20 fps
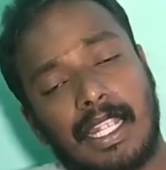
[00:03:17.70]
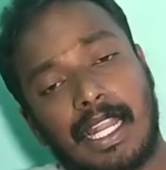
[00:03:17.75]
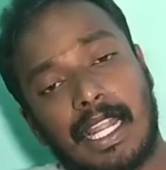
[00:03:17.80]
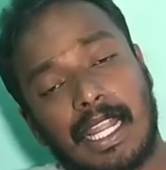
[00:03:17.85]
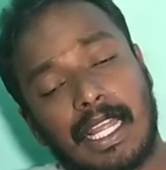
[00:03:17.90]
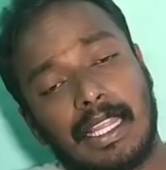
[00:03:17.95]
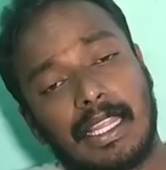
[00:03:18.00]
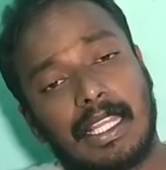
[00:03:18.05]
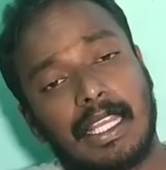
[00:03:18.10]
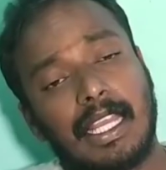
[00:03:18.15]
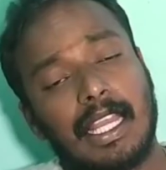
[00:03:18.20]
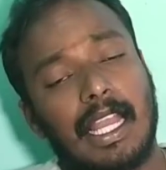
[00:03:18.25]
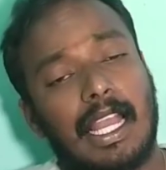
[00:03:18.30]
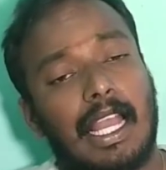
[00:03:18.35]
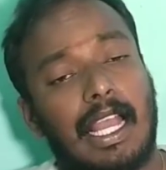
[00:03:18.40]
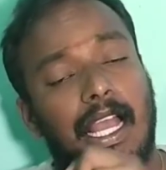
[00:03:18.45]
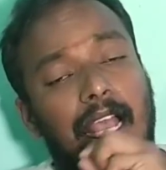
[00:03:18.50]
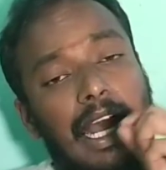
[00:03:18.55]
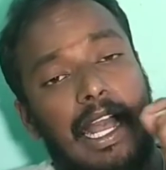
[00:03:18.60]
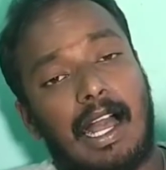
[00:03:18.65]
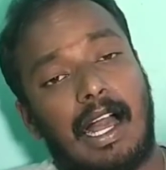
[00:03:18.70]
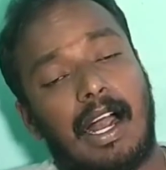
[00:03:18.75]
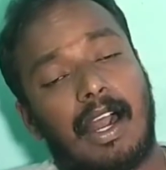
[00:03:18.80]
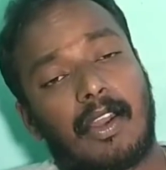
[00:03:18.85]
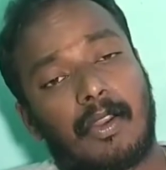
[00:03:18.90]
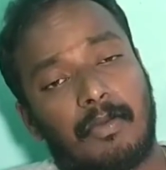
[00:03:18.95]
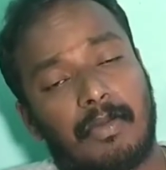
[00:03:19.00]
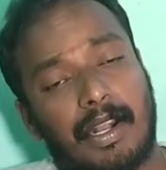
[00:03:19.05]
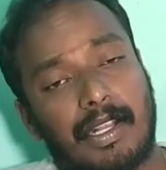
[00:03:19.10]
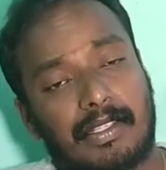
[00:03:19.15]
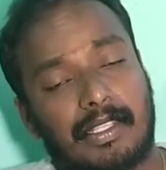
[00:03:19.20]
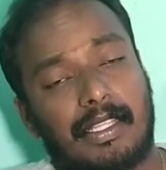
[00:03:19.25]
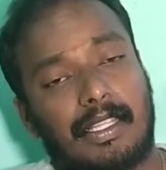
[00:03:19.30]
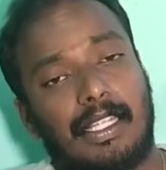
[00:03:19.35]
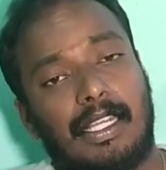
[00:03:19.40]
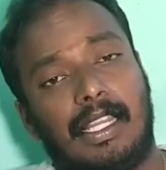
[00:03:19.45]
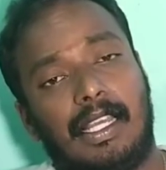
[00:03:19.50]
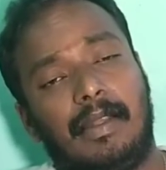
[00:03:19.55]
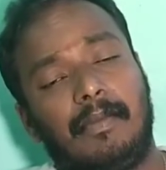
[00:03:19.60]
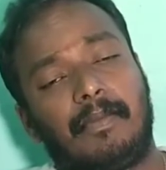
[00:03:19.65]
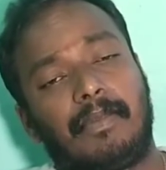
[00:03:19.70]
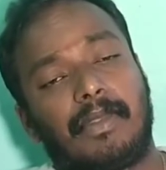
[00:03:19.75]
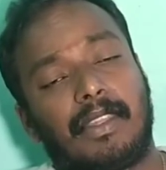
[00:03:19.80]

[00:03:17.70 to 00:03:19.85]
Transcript: கடந்த ஆறு மாதத்தில்